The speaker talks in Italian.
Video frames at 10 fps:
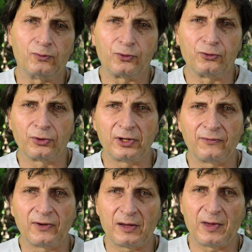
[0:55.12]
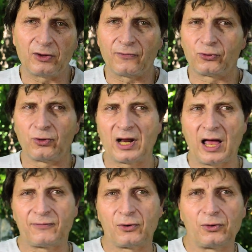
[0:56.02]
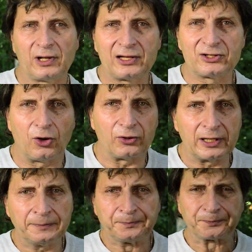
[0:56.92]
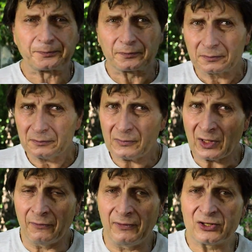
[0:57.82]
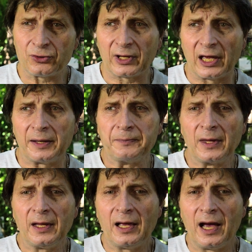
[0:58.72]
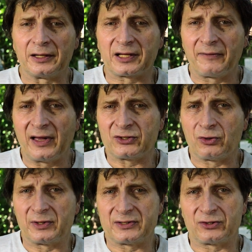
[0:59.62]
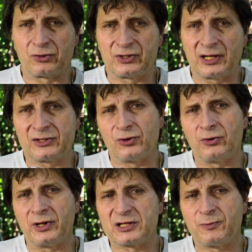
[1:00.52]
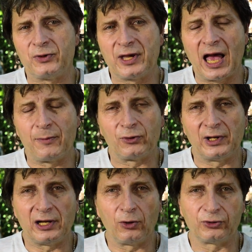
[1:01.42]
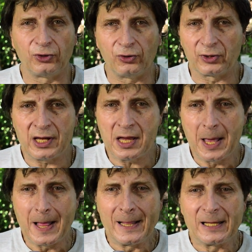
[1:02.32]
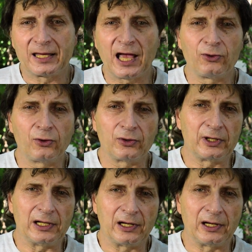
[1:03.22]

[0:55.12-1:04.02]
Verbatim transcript: punto di riferimento fotografico nella zona visto che attraverso questa associazione esponiamo degli autori che hanno il,